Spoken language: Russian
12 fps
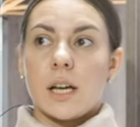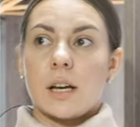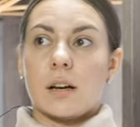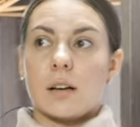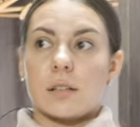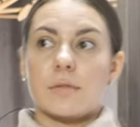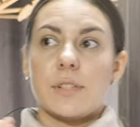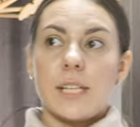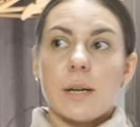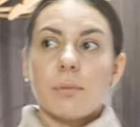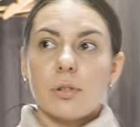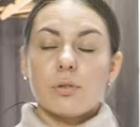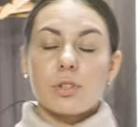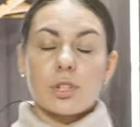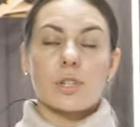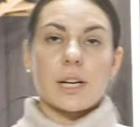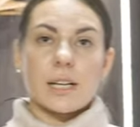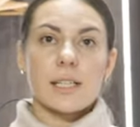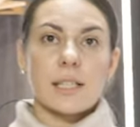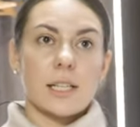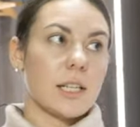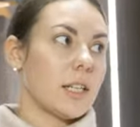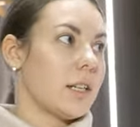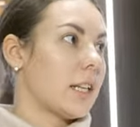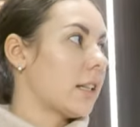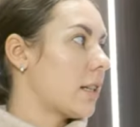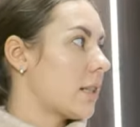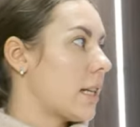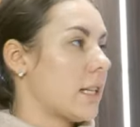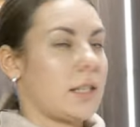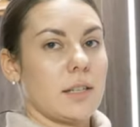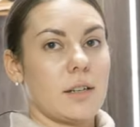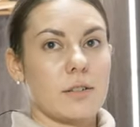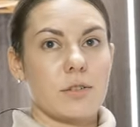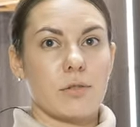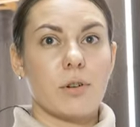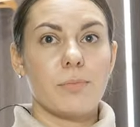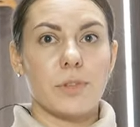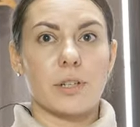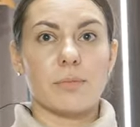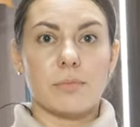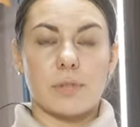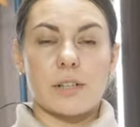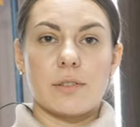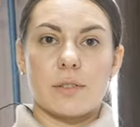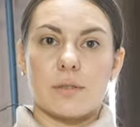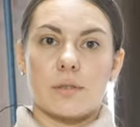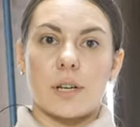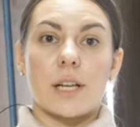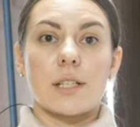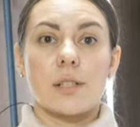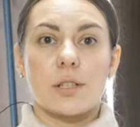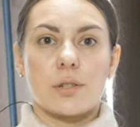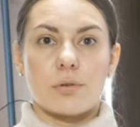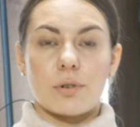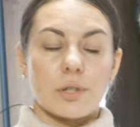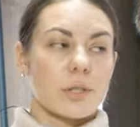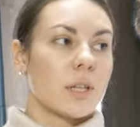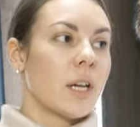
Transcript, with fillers: А, все мы тоже разные, и это касается гардеробных, у нас разный рост,